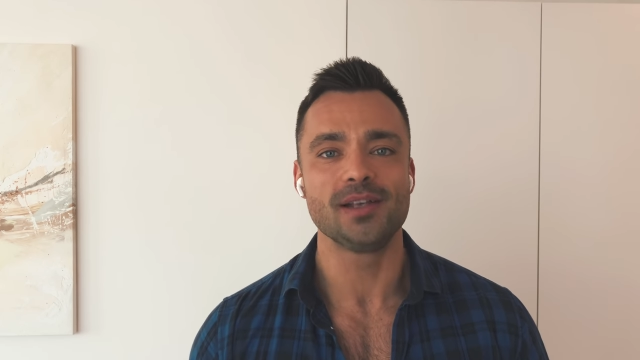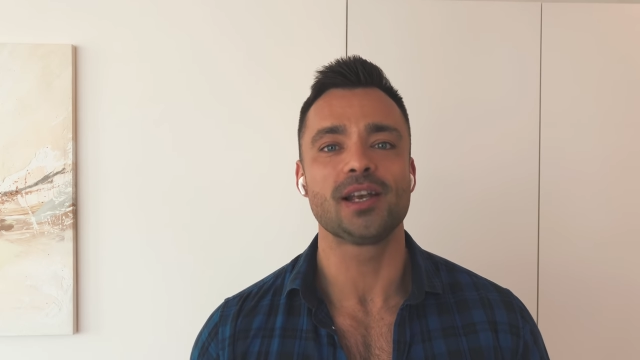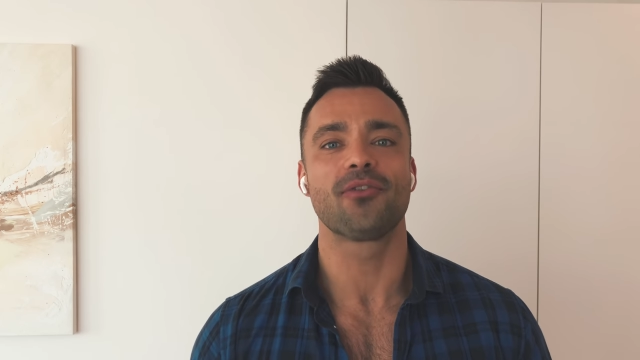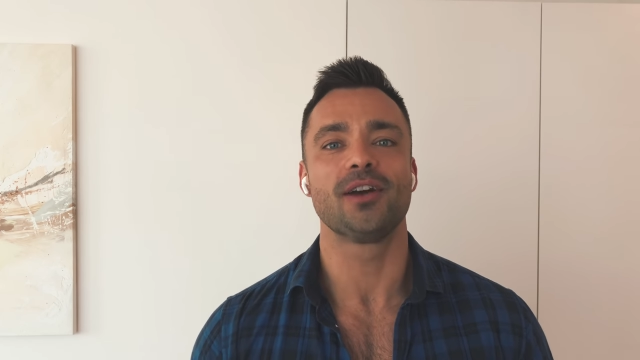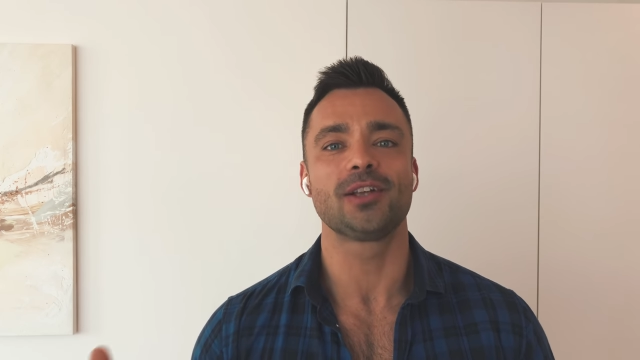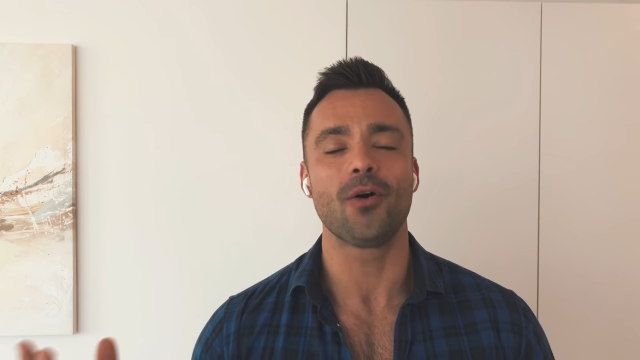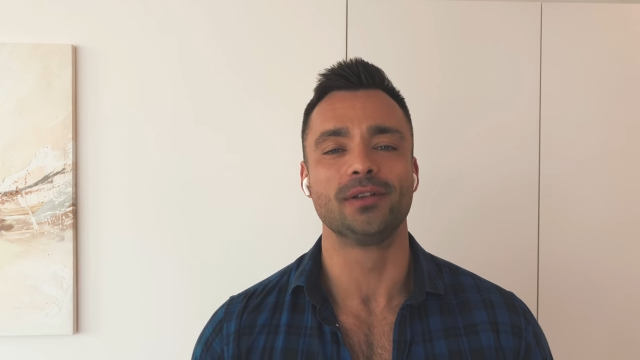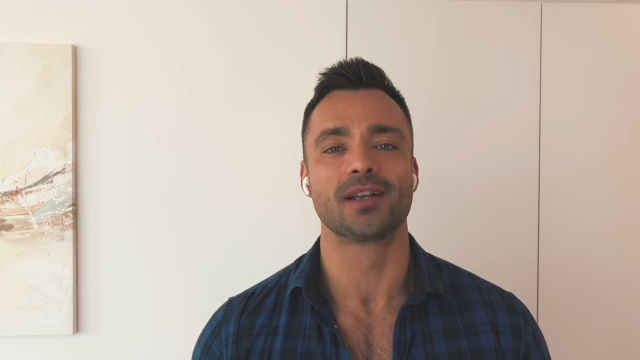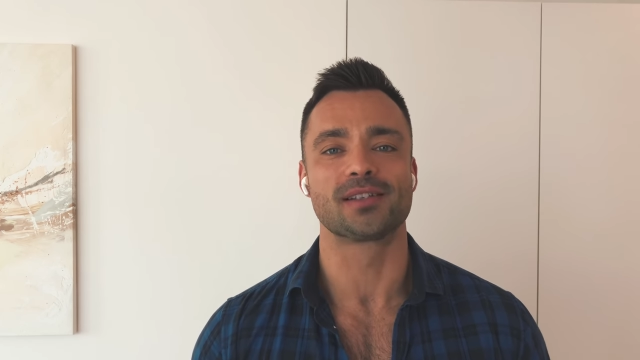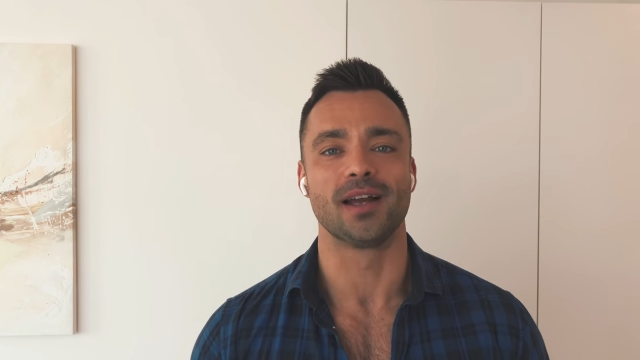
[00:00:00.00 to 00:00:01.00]
Ist ja vielleicht auch
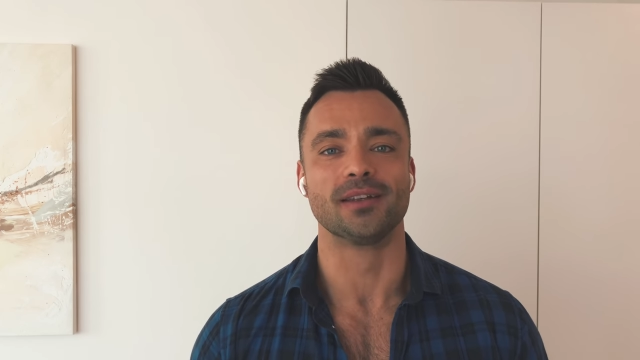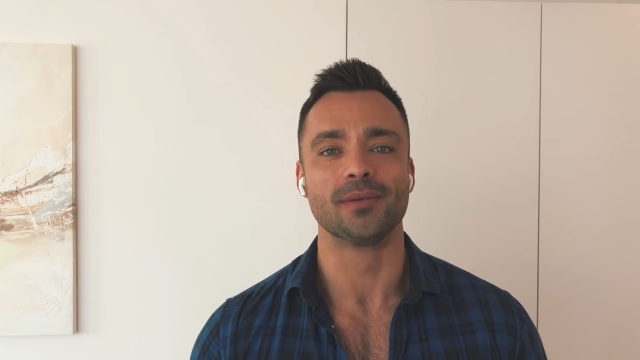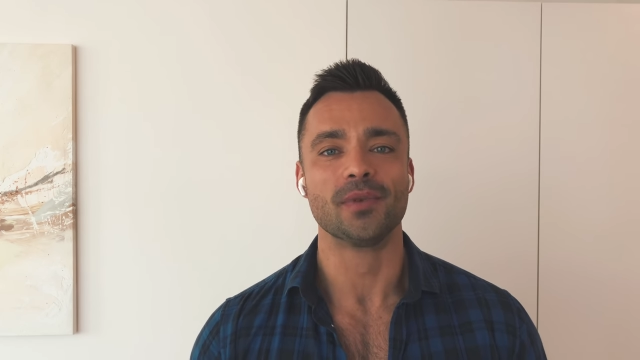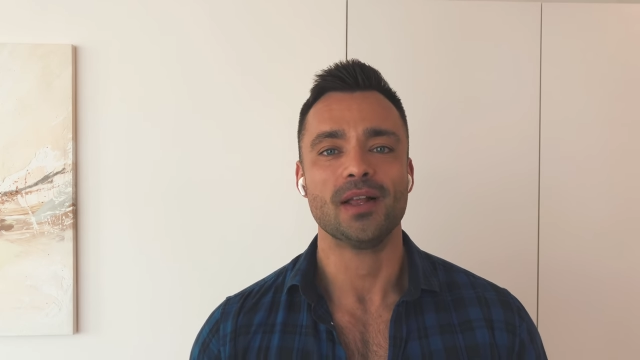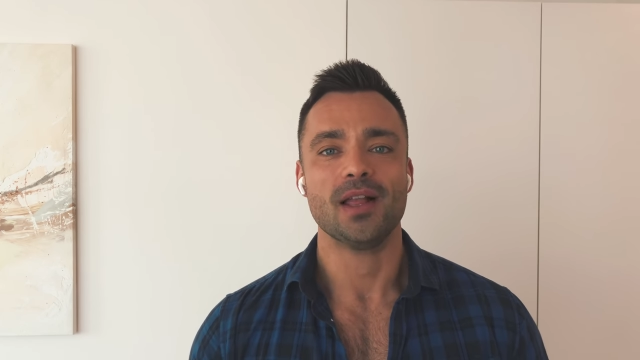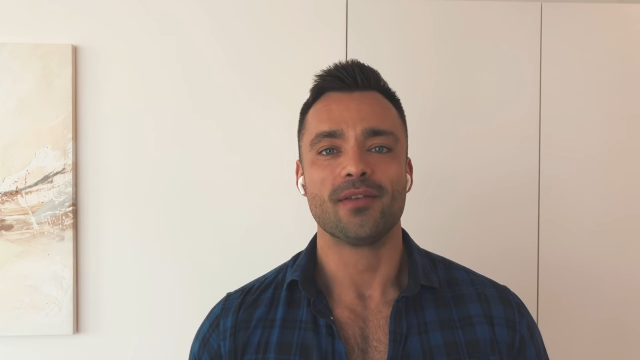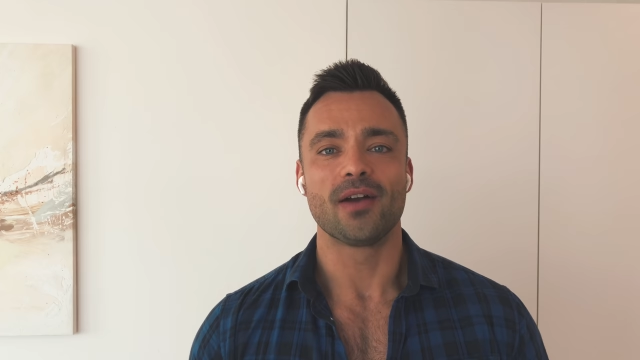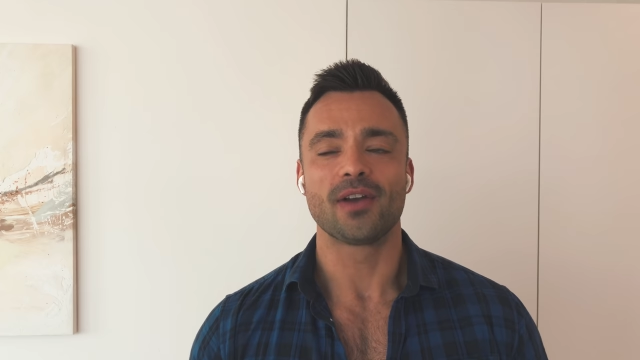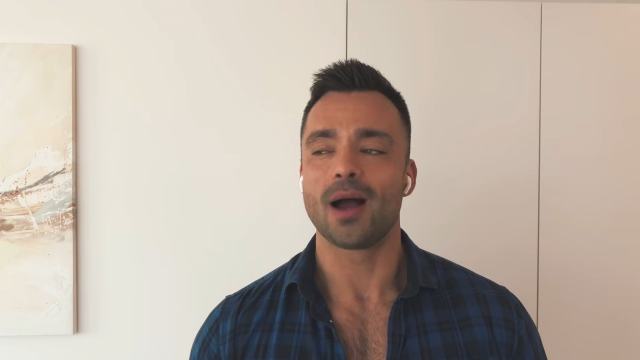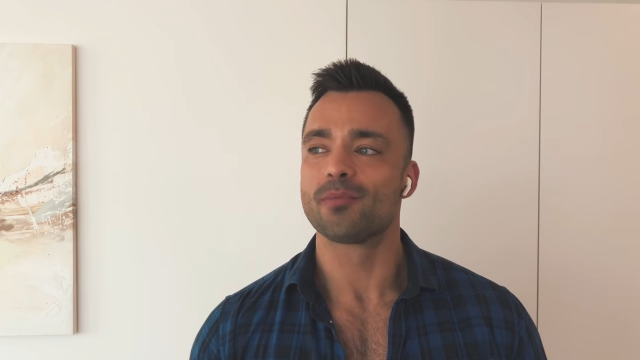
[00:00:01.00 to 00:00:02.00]
interessant,
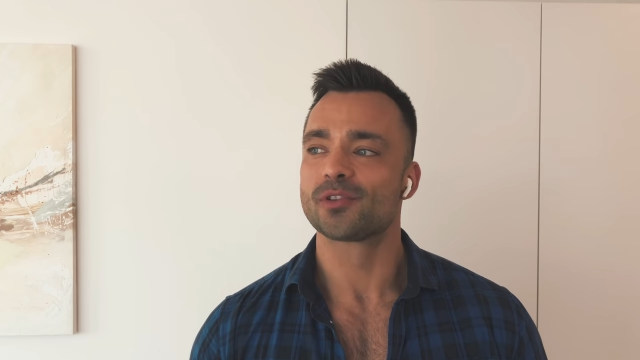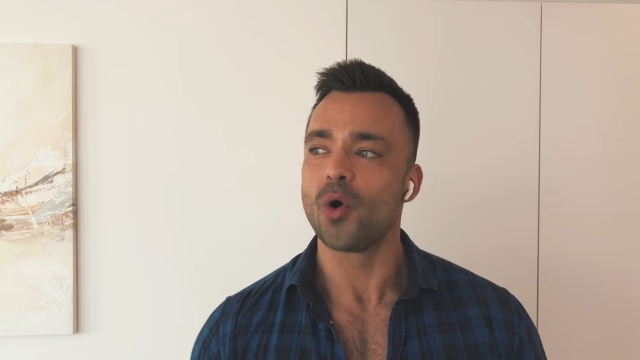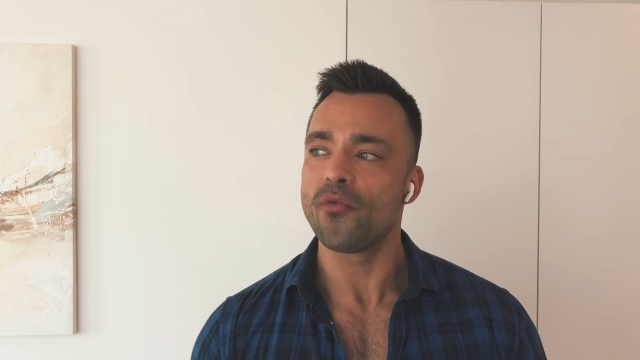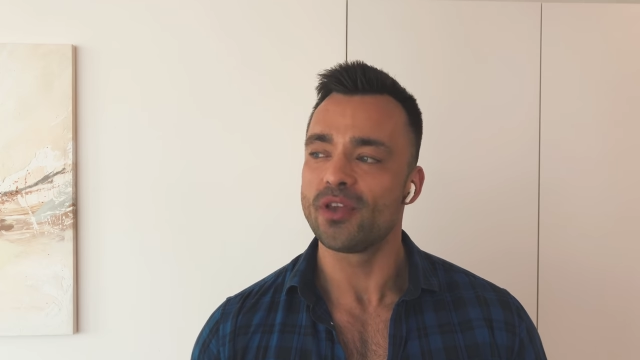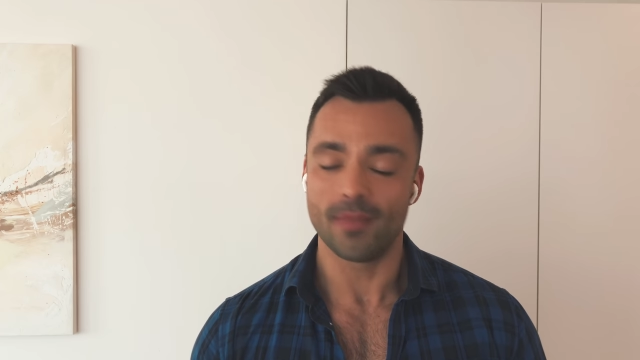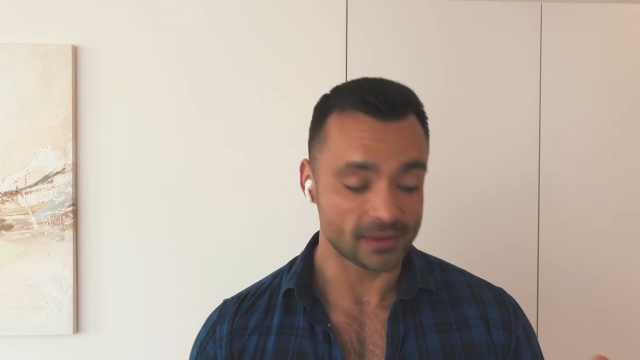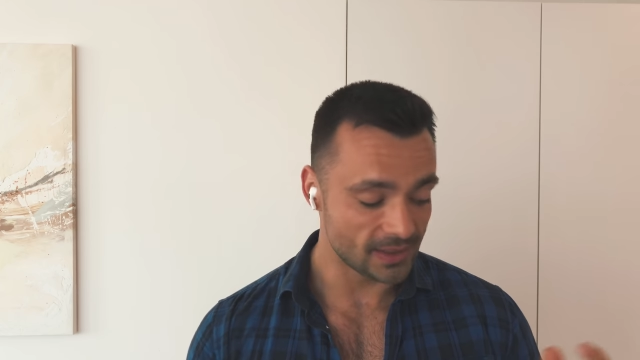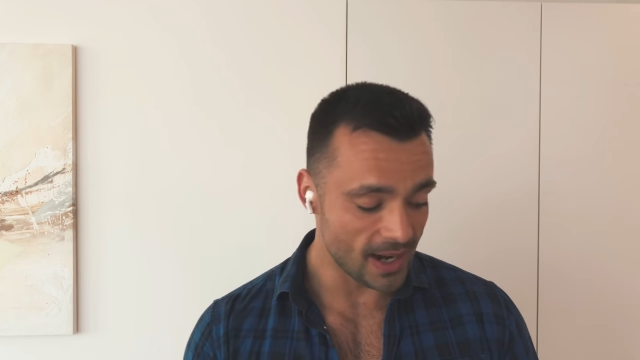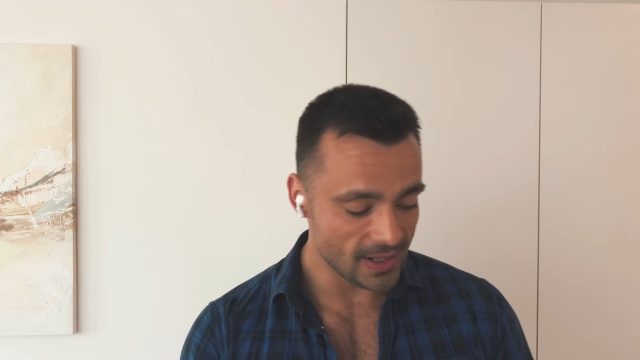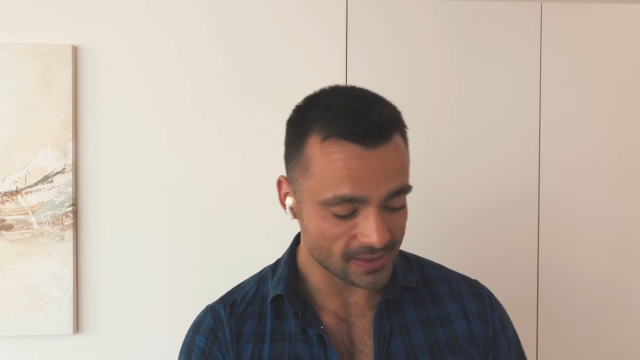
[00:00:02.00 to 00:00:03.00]
weil wir haben so viel Material,